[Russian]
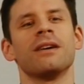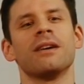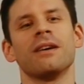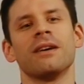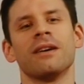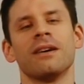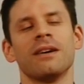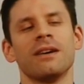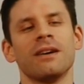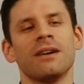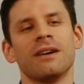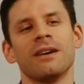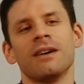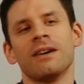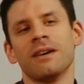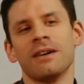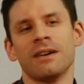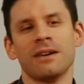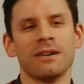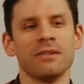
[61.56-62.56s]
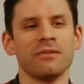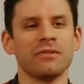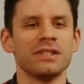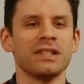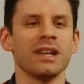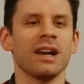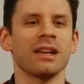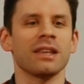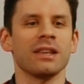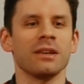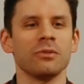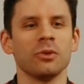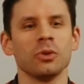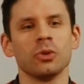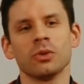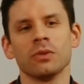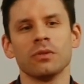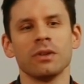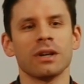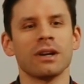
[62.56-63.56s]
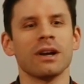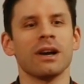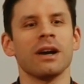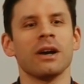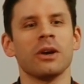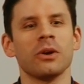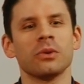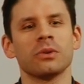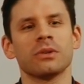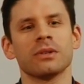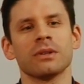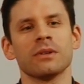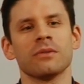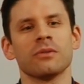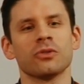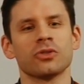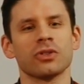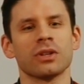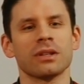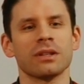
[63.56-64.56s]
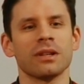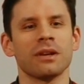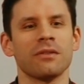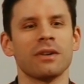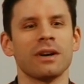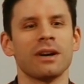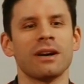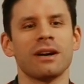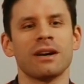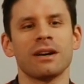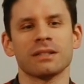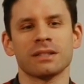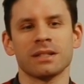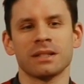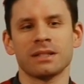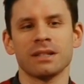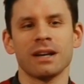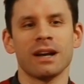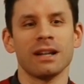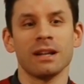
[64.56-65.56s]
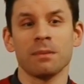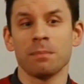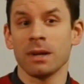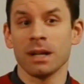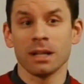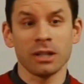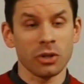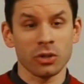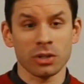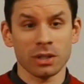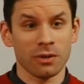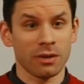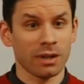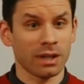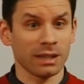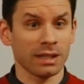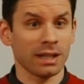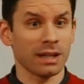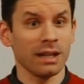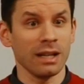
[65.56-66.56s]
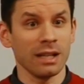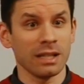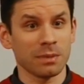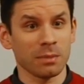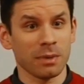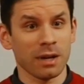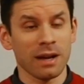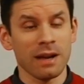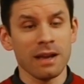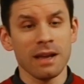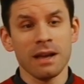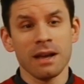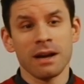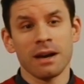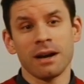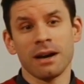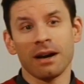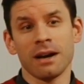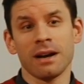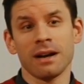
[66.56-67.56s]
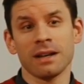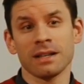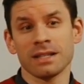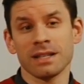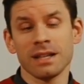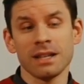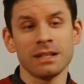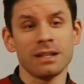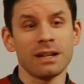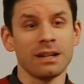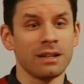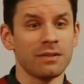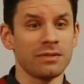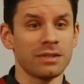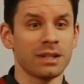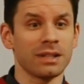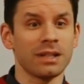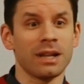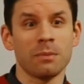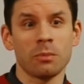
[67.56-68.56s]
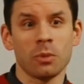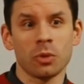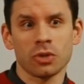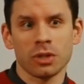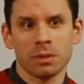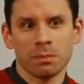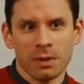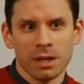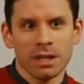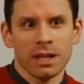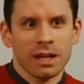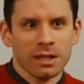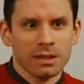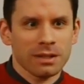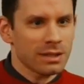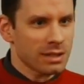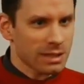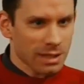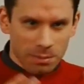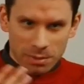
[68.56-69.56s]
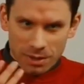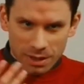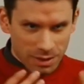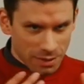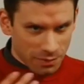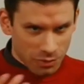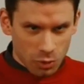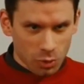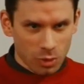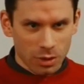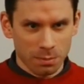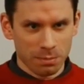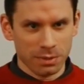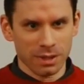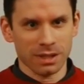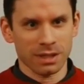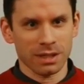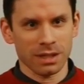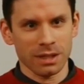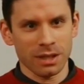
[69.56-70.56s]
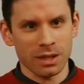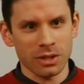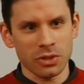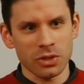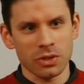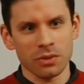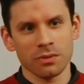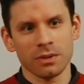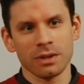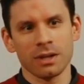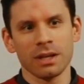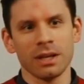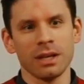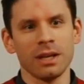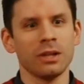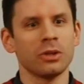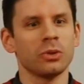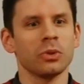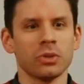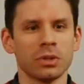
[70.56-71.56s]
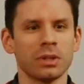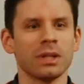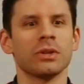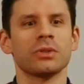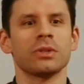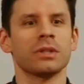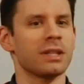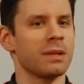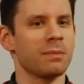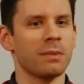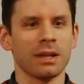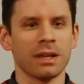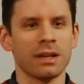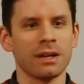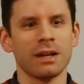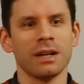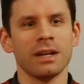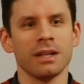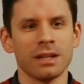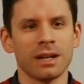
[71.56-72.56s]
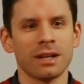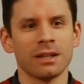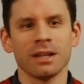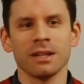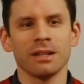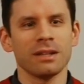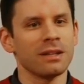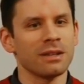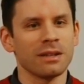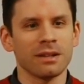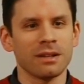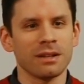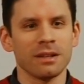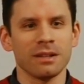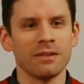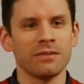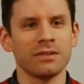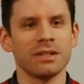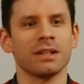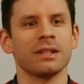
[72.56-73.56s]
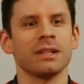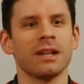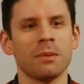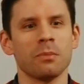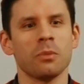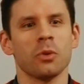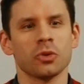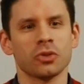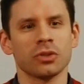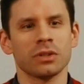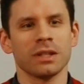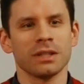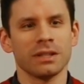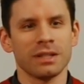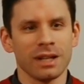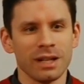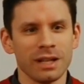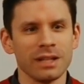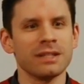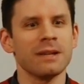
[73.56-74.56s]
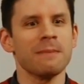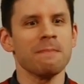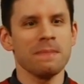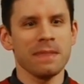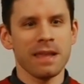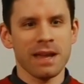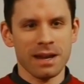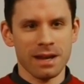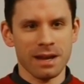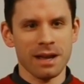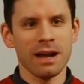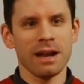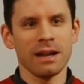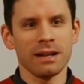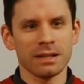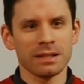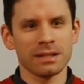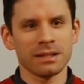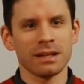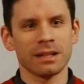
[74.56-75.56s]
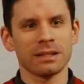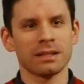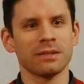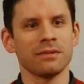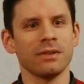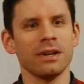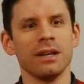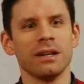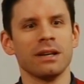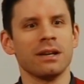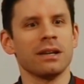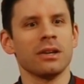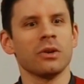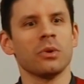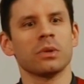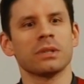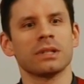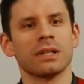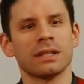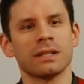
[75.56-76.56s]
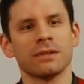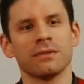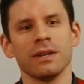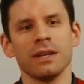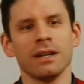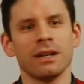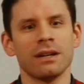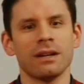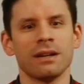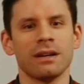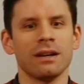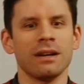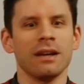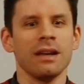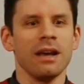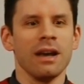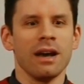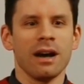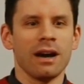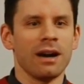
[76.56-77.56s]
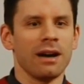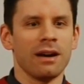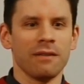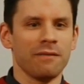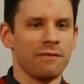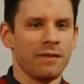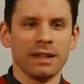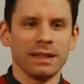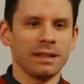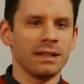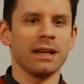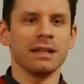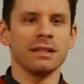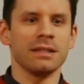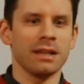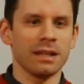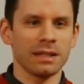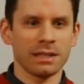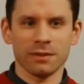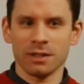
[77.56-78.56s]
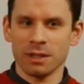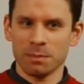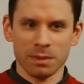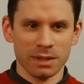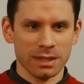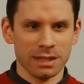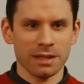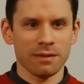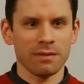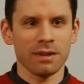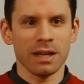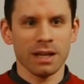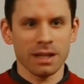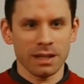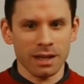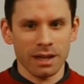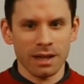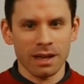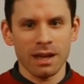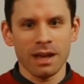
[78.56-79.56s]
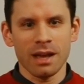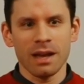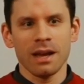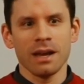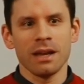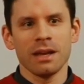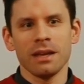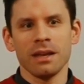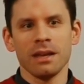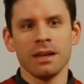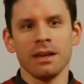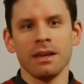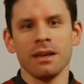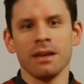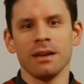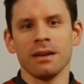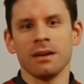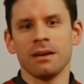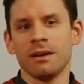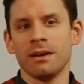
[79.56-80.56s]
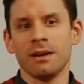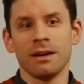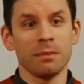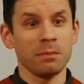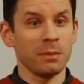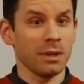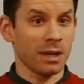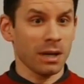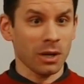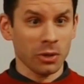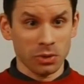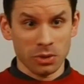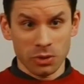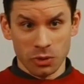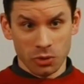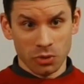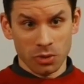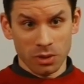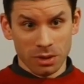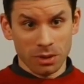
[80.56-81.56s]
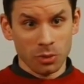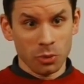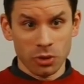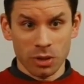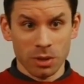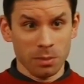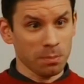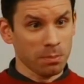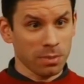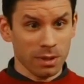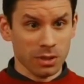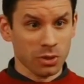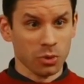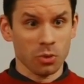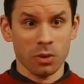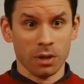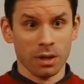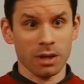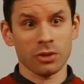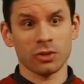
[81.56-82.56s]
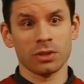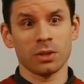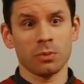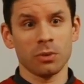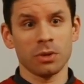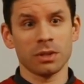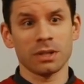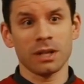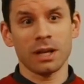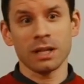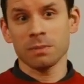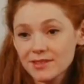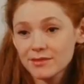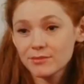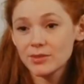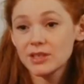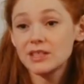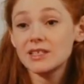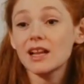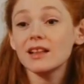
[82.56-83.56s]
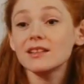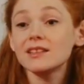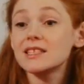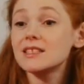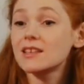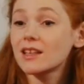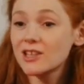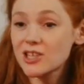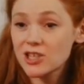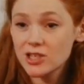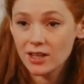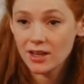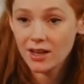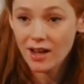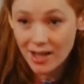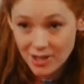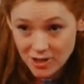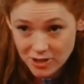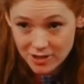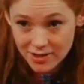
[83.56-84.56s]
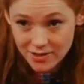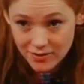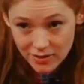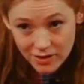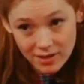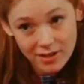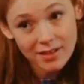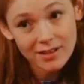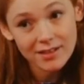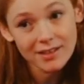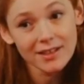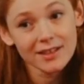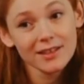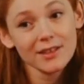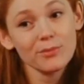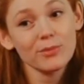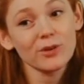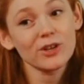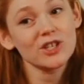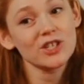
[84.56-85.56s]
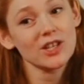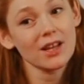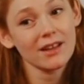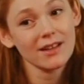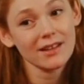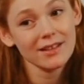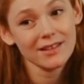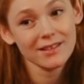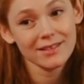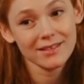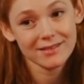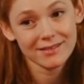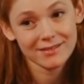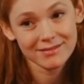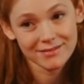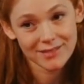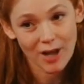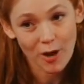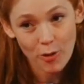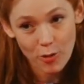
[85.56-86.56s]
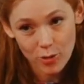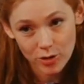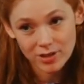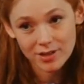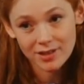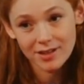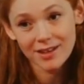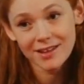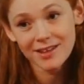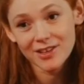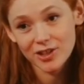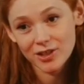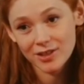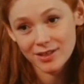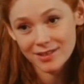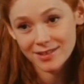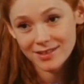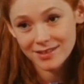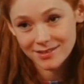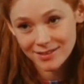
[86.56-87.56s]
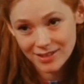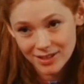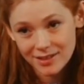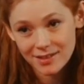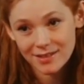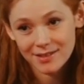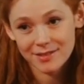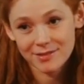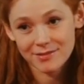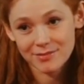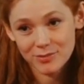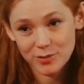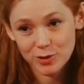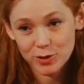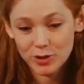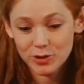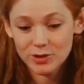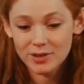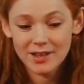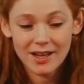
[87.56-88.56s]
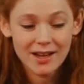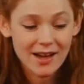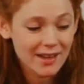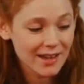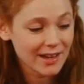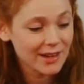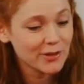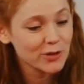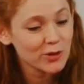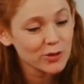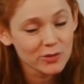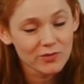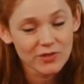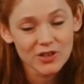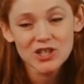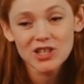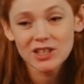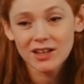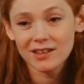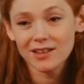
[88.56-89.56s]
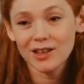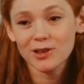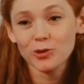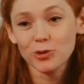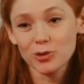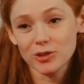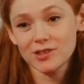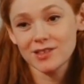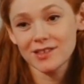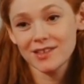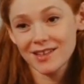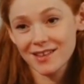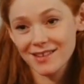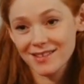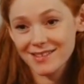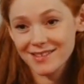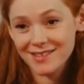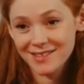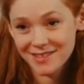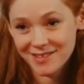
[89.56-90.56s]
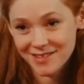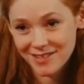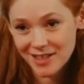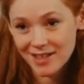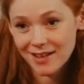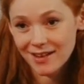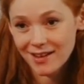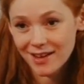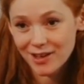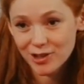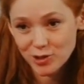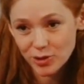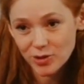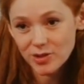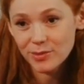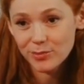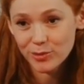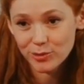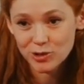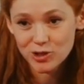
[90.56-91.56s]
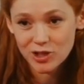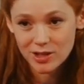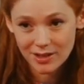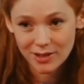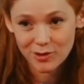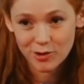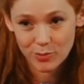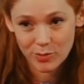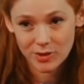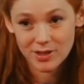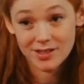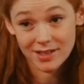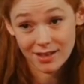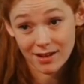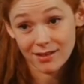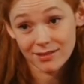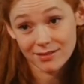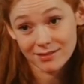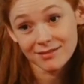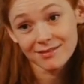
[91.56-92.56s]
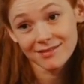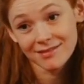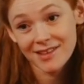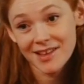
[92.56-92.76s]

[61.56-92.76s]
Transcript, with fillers: а, а, втягивают, увлекают в жернова социально-политического катаклизма. А зритель не всегда может понять, разобраться в сути происходящего, и точно так же сама героиня, она э, не всегда может отделить реальность от своих грез, от своих э, а, фантазий, от своих представлений. И а, мне кажется, что это очень близко каждому из нас. Материал достаточно качественный качественный, это большая находка, и это, как я говорю, вишенка на тортике для актера получить такой материал.